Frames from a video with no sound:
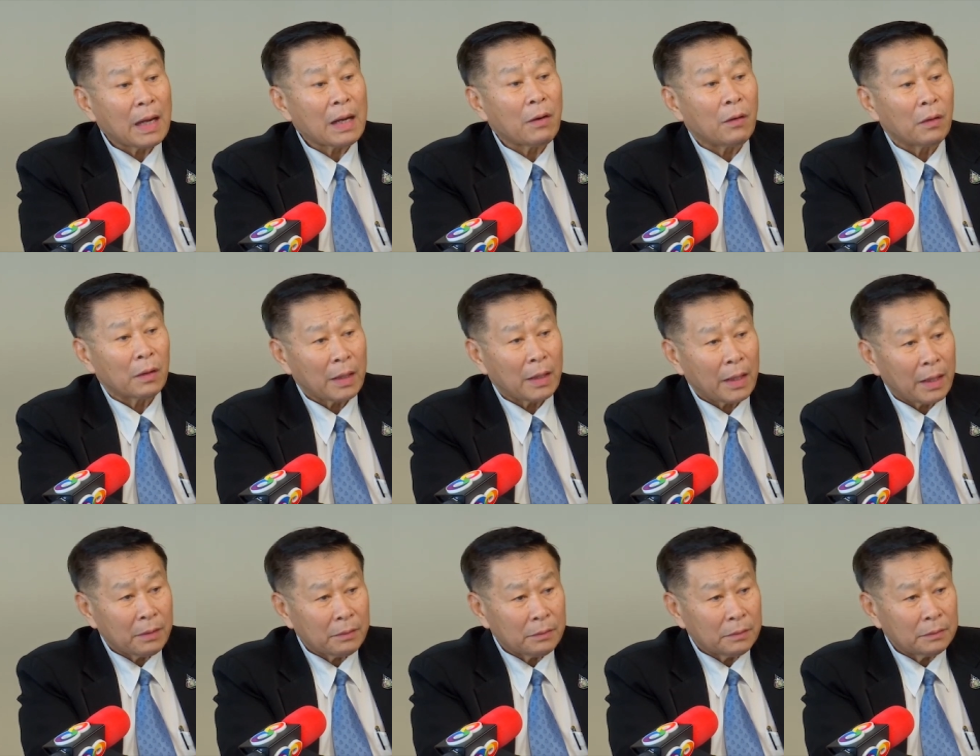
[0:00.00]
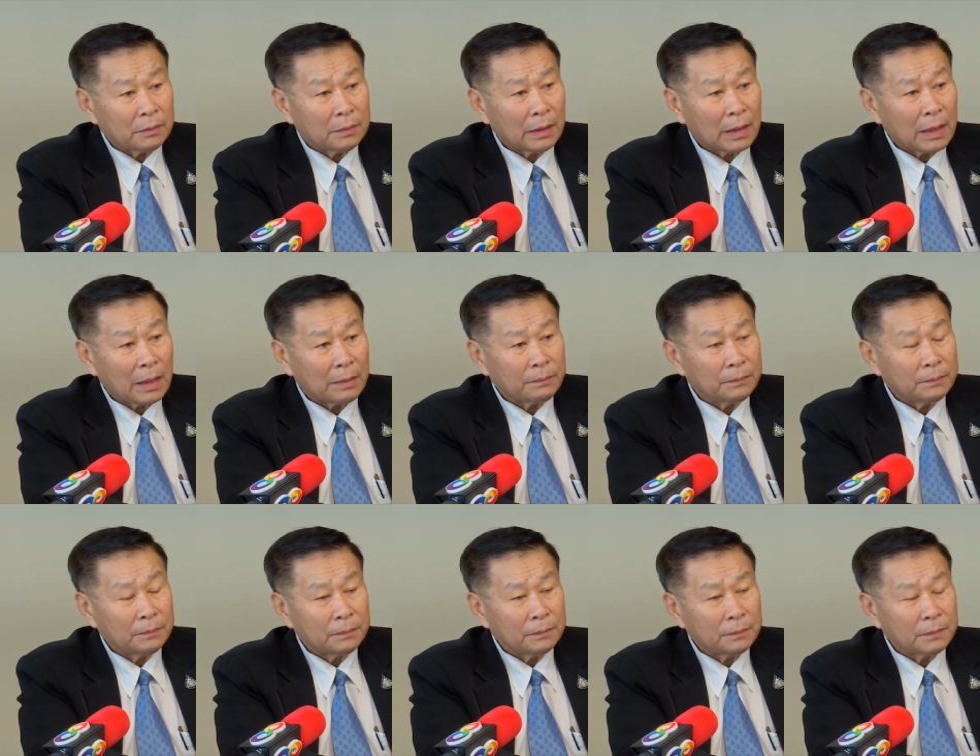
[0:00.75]
ลาออกแล้วนะครับ
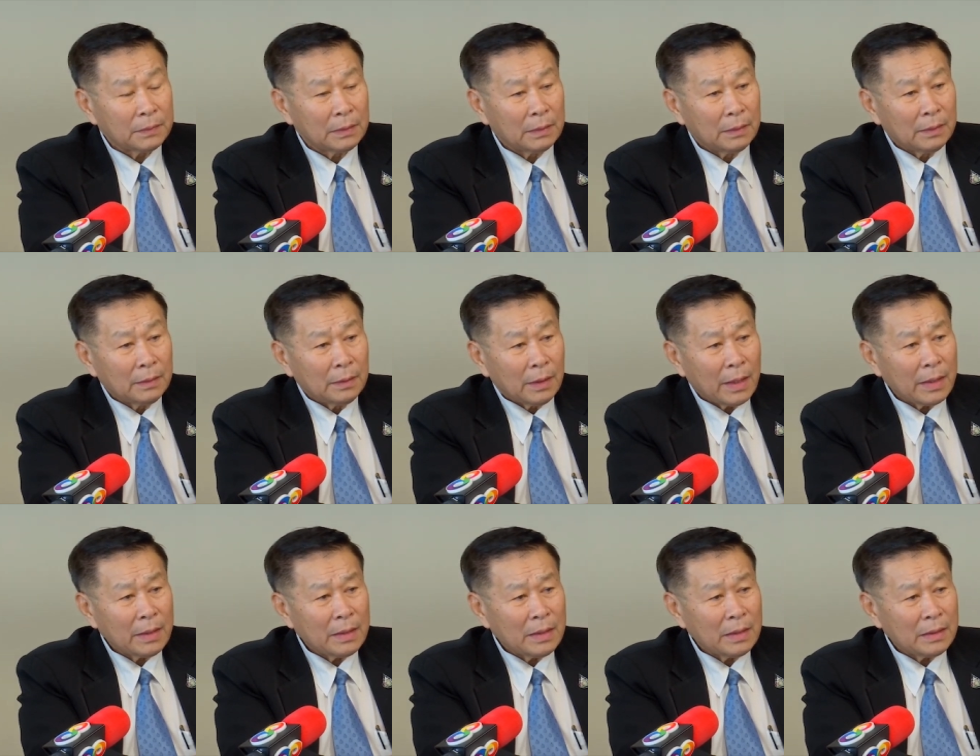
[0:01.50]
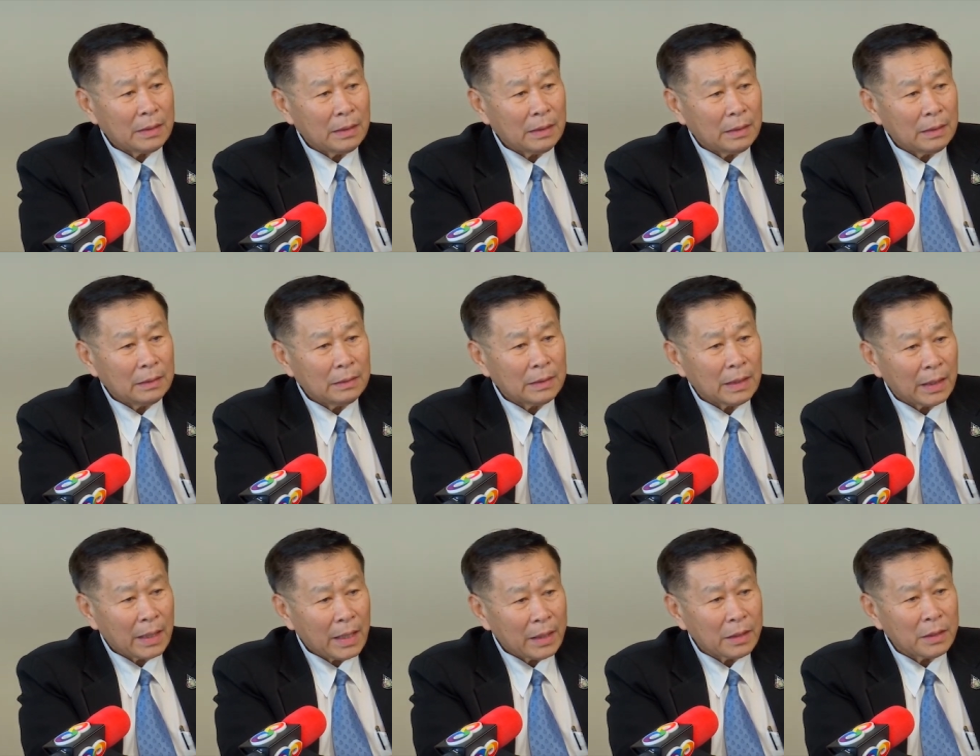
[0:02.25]
ไอ้นี่
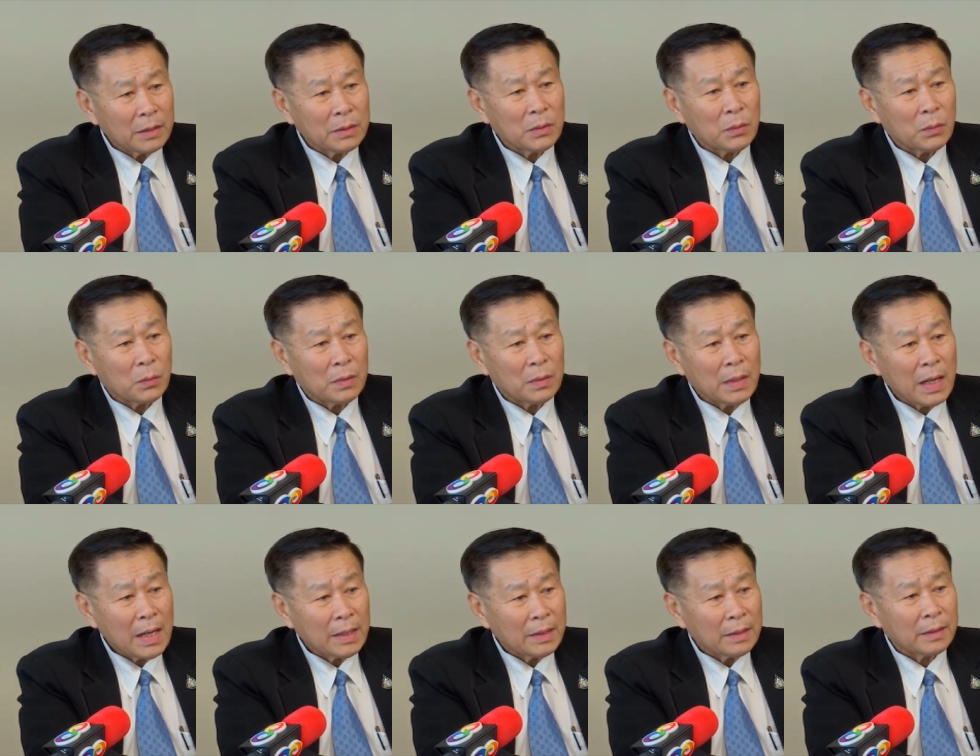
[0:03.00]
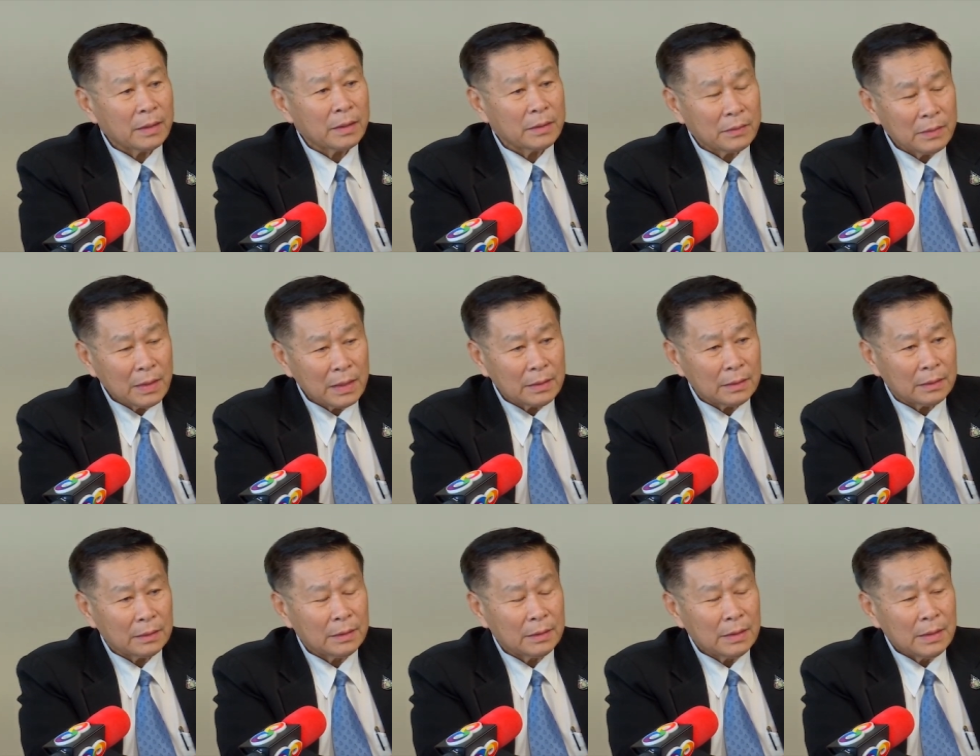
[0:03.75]
ยังไงก็อยู่ด้านยังไงก็นั่น
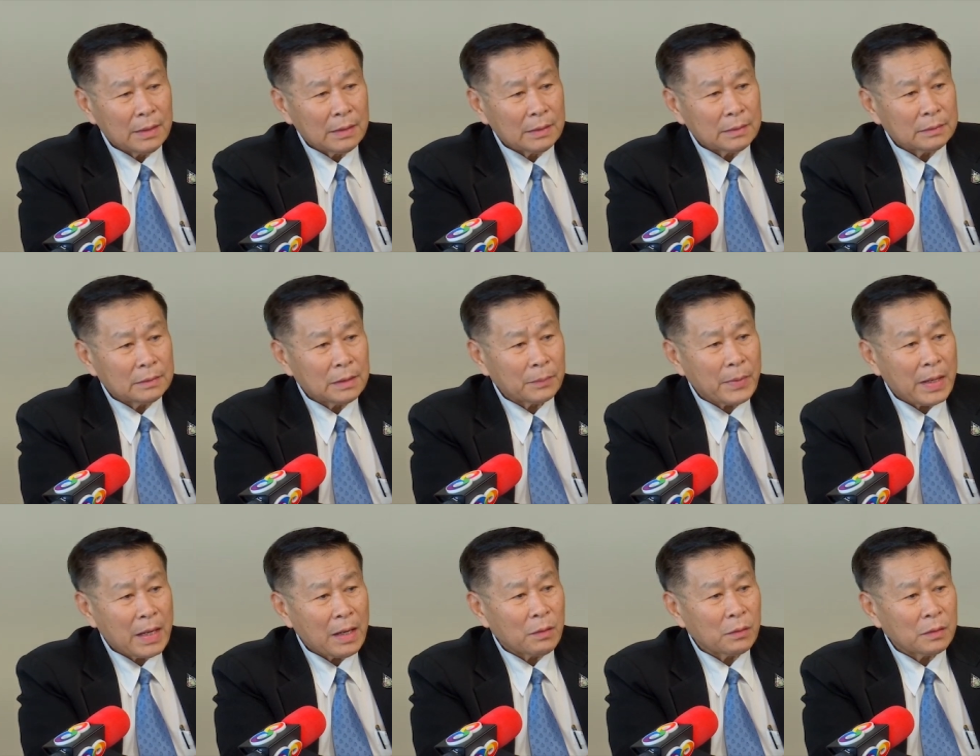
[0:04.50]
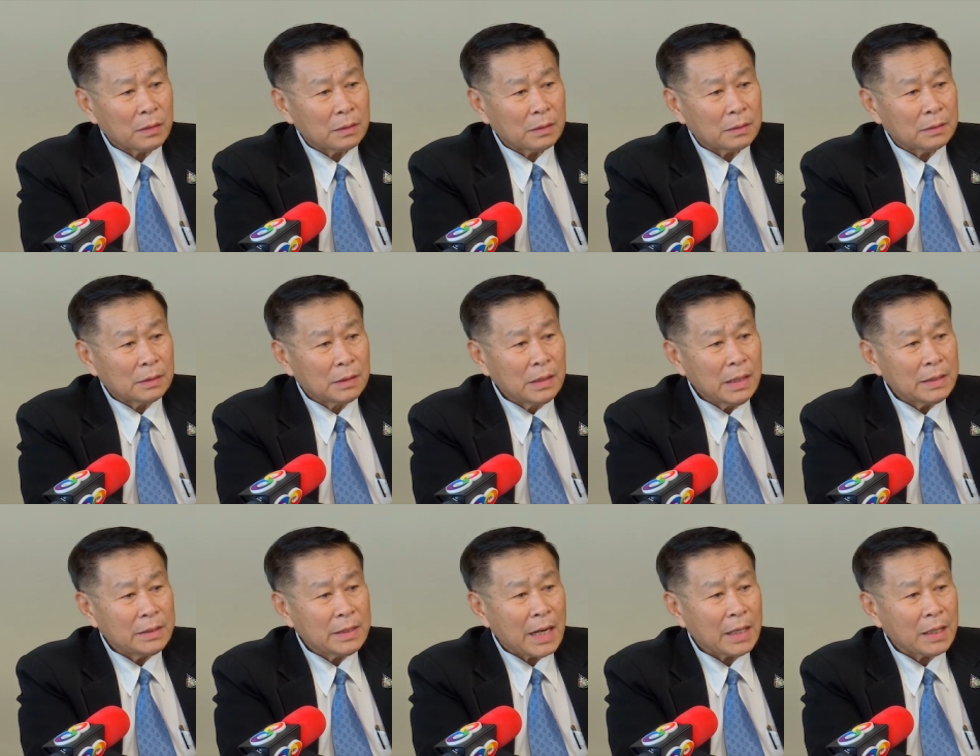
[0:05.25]
จะไปเอาเคลื่
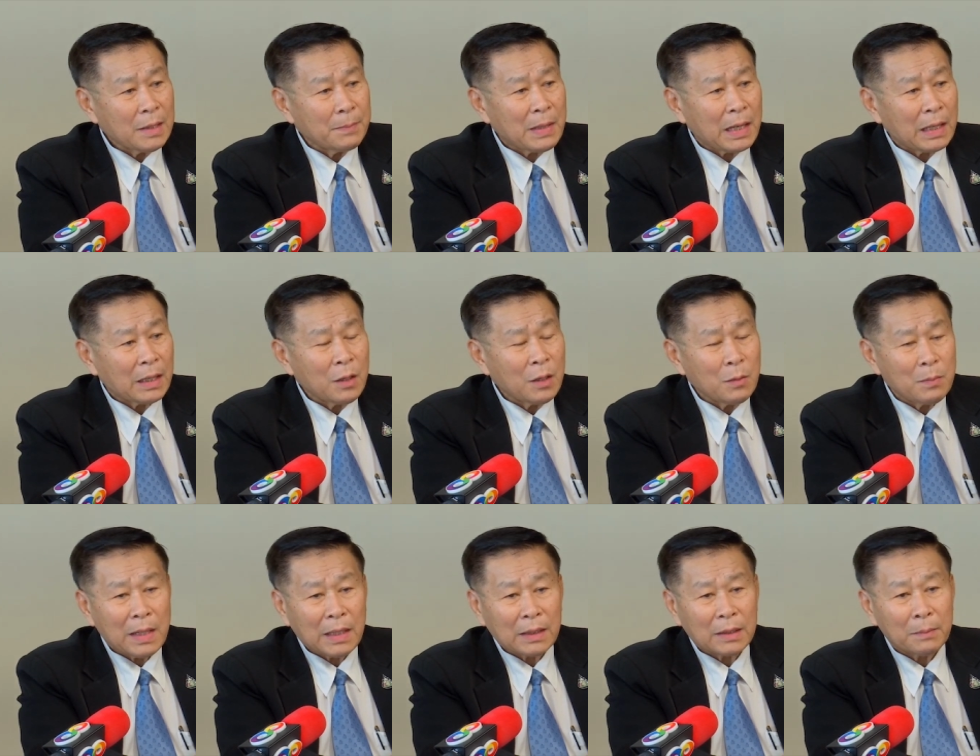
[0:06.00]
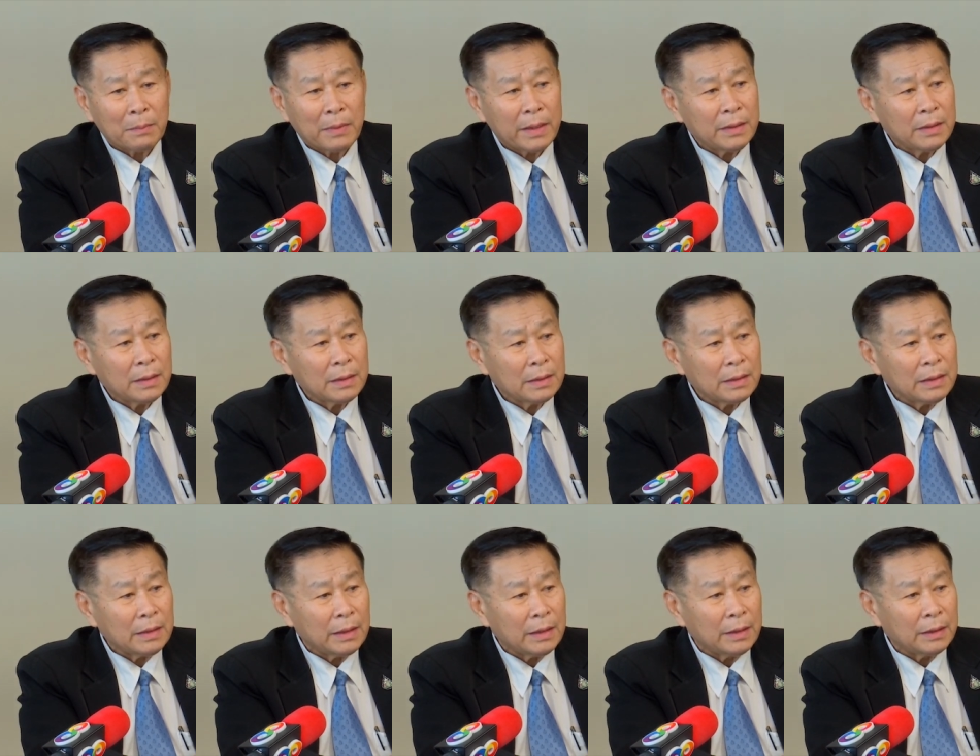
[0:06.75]
อนย้ายกำลังเข้ามาทำไมกัน
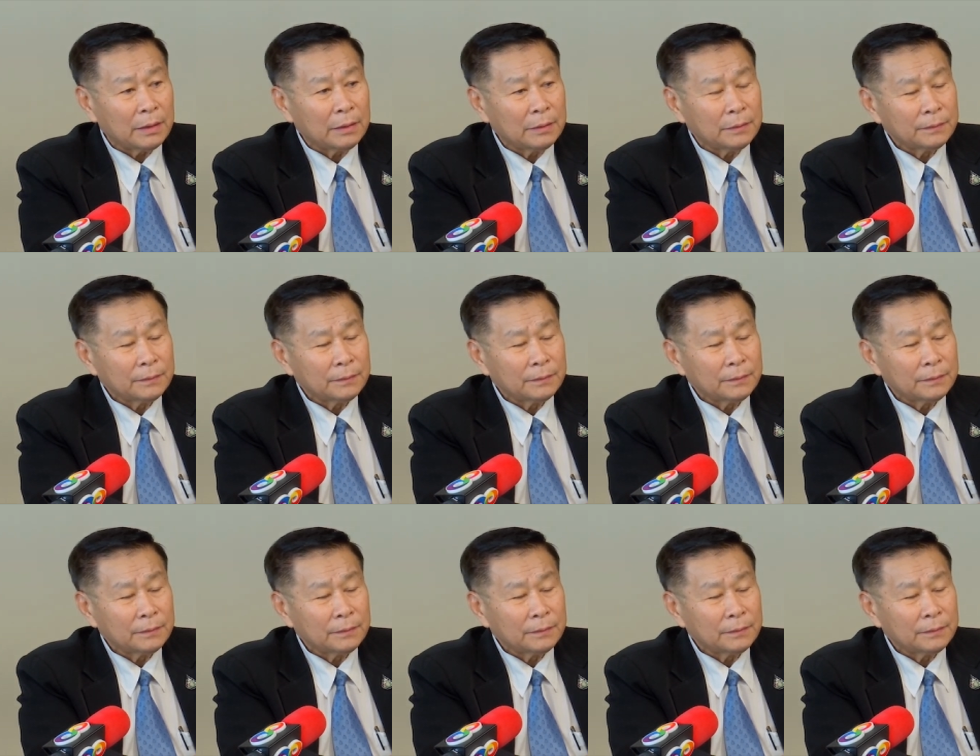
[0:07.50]
อีก